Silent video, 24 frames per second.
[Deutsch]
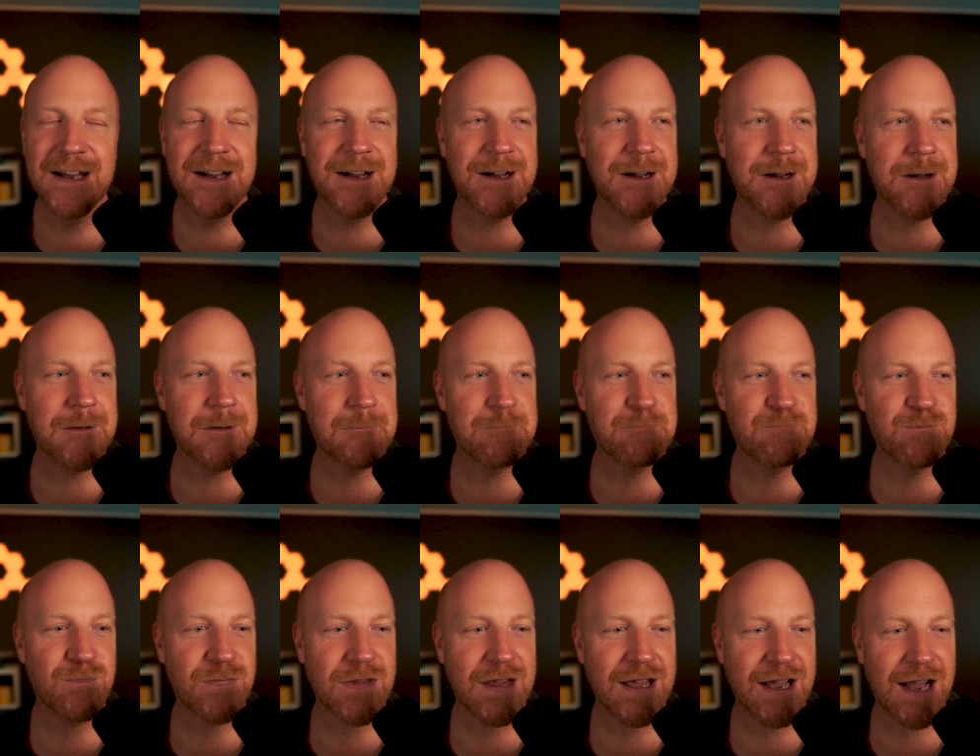Ähm, ja.
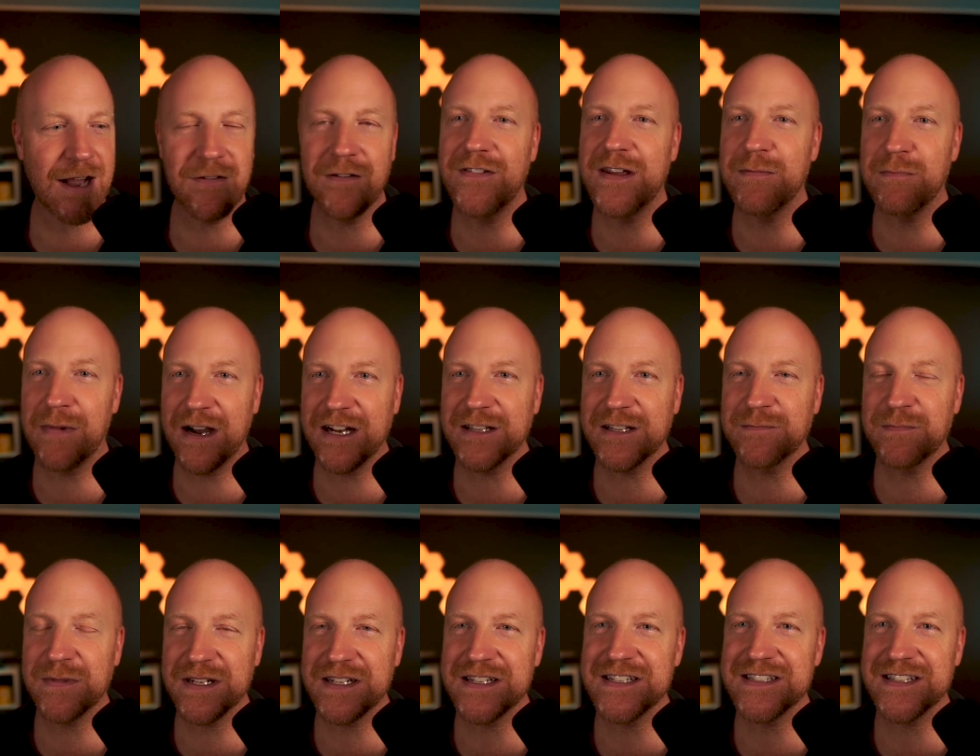Aber wie macht
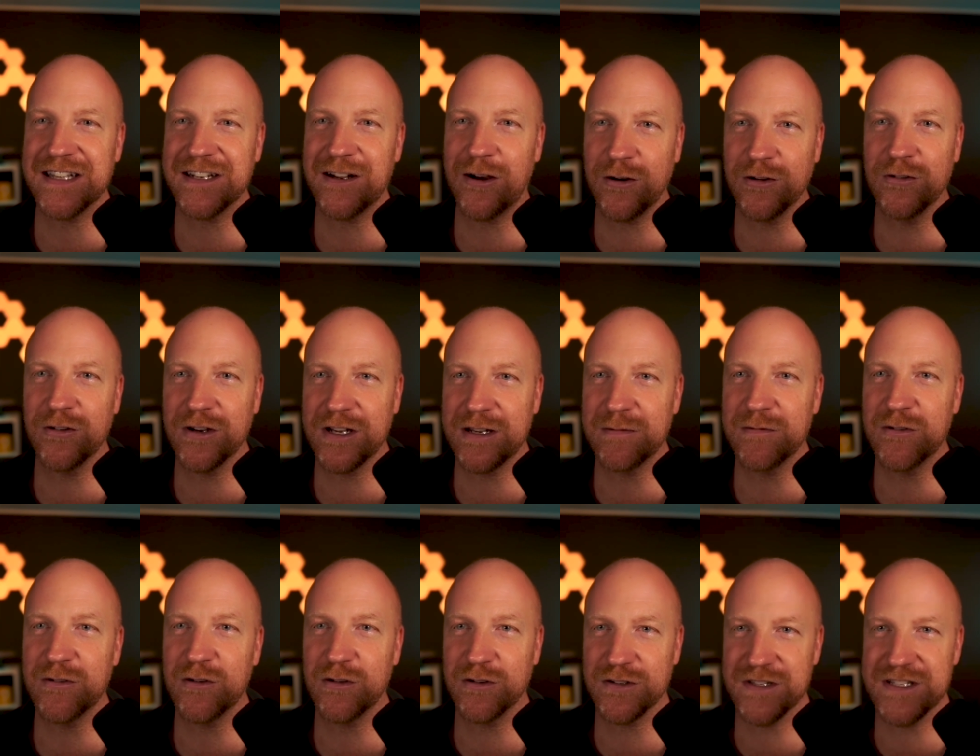man das dann auch noch
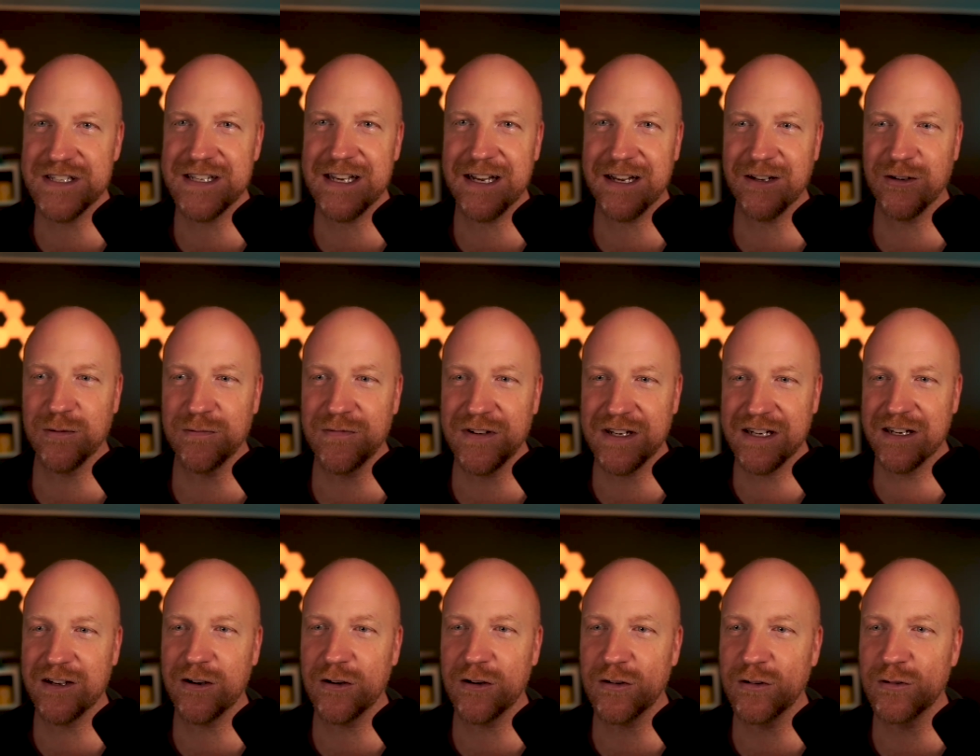im Konzern, um
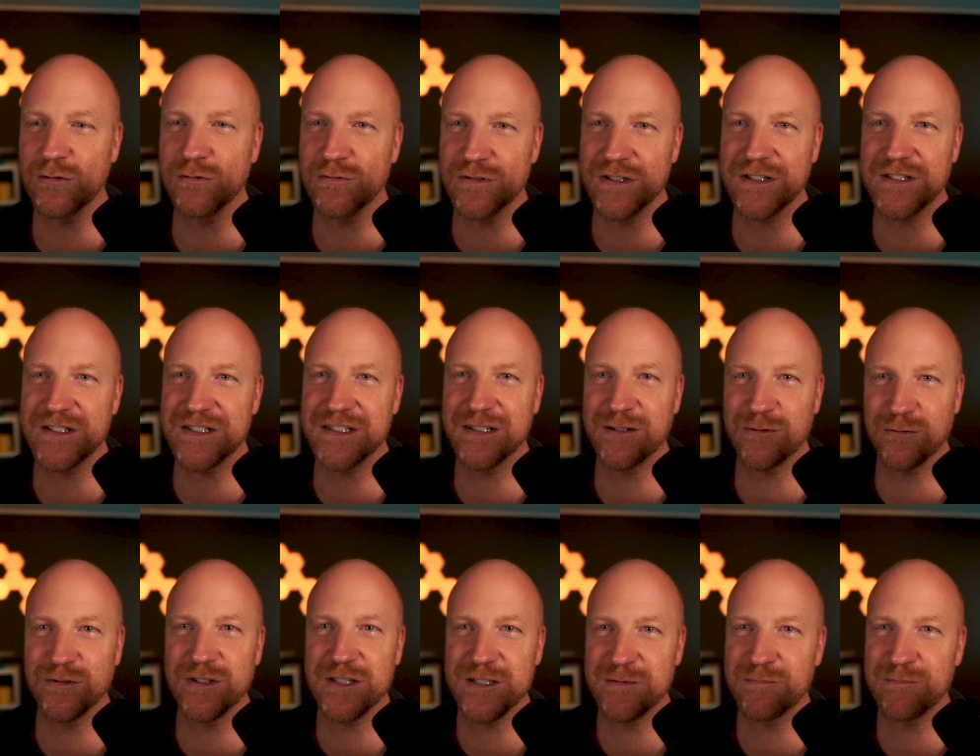wirklich auch ein gutes,
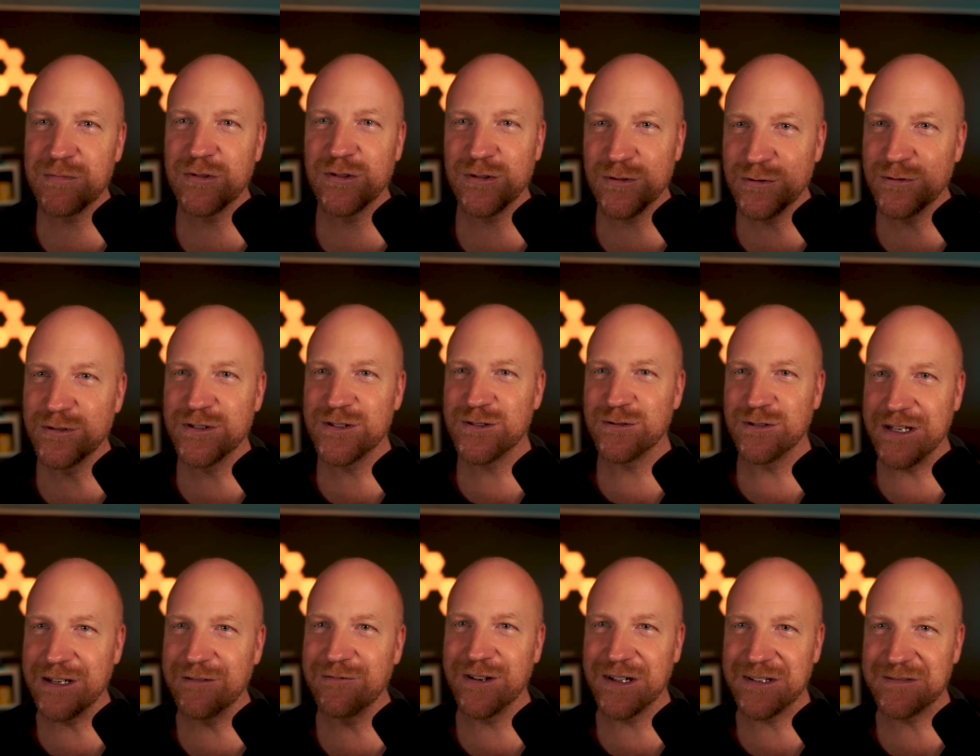gutes Produkt zu
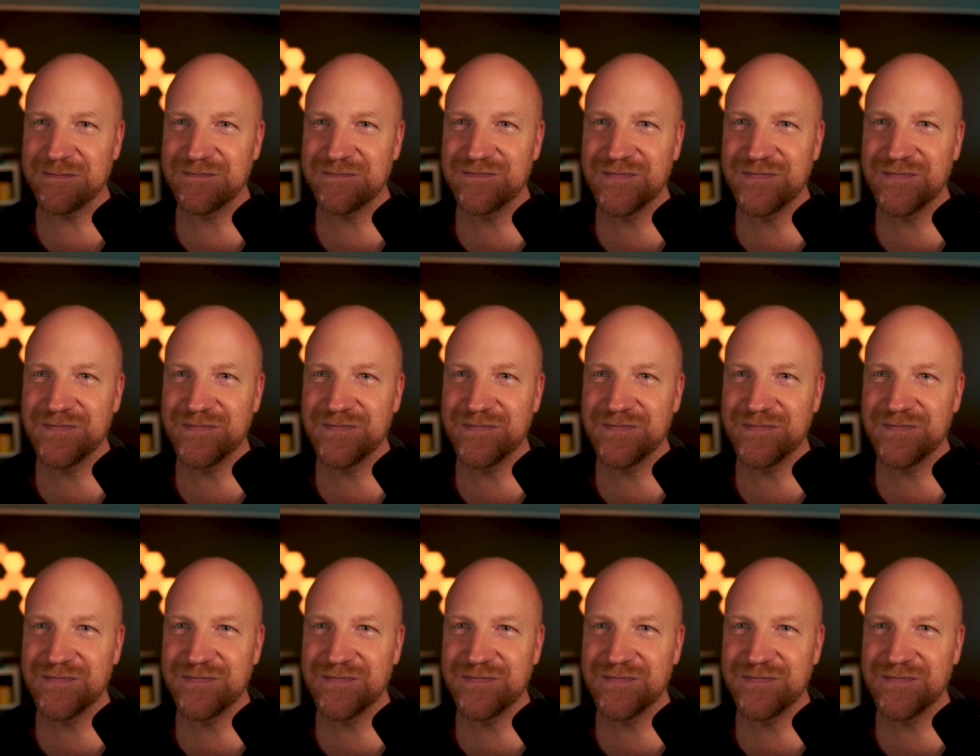liefern?